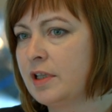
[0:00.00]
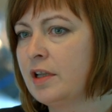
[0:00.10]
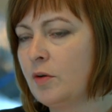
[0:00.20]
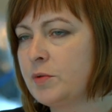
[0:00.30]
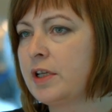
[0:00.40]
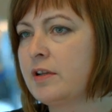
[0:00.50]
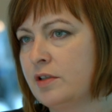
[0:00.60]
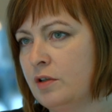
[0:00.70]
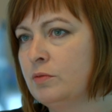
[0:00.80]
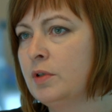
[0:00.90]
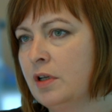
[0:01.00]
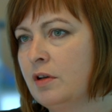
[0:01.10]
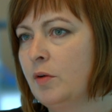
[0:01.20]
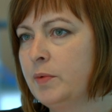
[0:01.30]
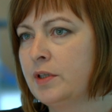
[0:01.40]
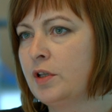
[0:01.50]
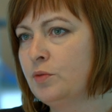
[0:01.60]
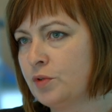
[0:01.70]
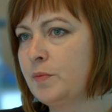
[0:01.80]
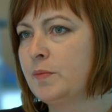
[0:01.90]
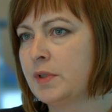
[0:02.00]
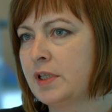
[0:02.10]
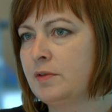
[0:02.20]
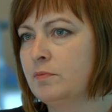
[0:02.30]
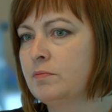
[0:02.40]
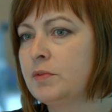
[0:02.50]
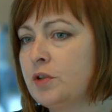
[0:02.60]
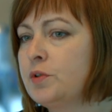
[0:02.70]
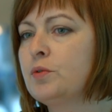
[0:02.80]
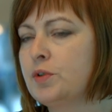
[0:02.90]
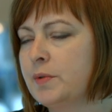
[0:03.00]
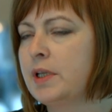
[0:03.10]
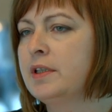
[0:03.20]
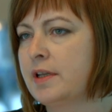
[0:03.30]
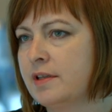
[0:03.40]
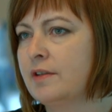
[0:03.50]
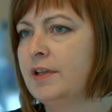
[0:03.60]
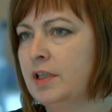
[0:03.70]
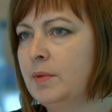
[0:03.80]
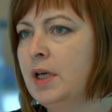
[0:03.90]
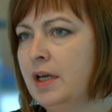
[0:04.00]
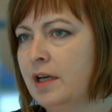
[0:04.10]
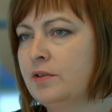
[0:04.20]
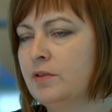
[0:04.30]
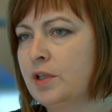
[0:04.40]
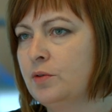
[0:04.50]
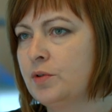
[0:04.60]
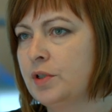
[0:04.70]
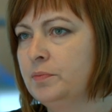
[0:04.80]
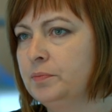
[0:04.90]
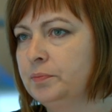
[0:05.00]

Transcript: te obszary są objęte dużym, cieszą się dużym zainteresowaniem akcjonariuszy.